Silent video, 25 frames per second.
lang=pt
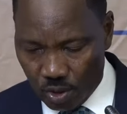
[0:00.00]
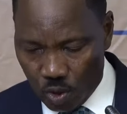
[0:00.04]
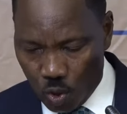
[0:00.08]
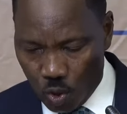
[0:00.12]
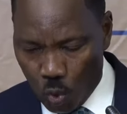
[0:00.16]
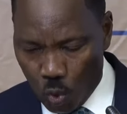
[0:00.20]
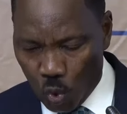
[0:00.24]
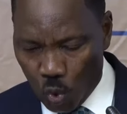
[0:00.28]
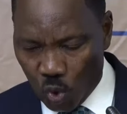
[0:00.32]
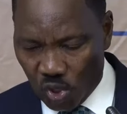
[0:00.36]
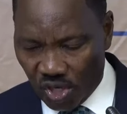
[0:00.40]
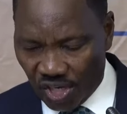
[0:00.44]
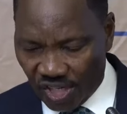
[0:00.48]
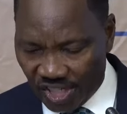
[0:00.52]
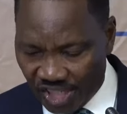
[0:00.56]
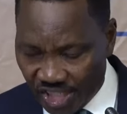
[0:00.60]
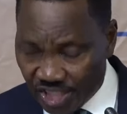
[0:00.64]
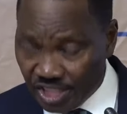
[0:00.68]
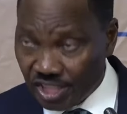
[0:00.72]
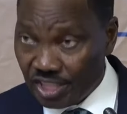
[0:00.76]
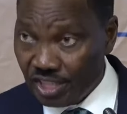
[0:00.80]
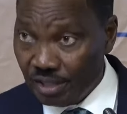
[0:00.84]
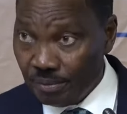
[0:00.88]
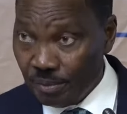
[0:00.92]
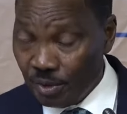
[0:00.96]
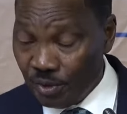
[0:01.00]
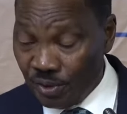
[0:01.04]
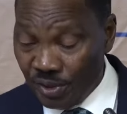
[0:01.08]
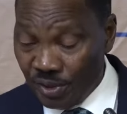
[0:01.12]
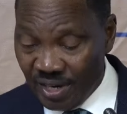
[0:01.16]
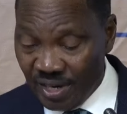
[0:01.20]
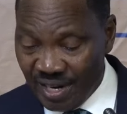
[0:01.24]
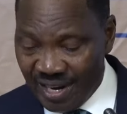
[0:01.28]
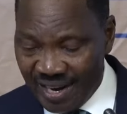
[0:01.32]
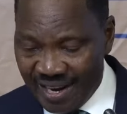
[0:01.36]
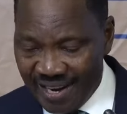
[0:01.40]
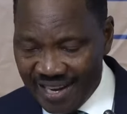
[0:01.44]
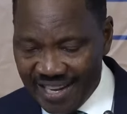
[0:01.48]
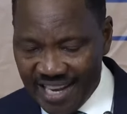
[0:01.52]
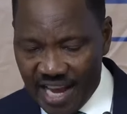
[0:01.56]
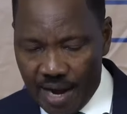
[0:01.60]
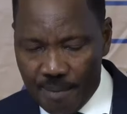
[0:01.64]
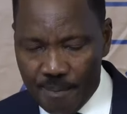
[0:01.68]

o ritmo e a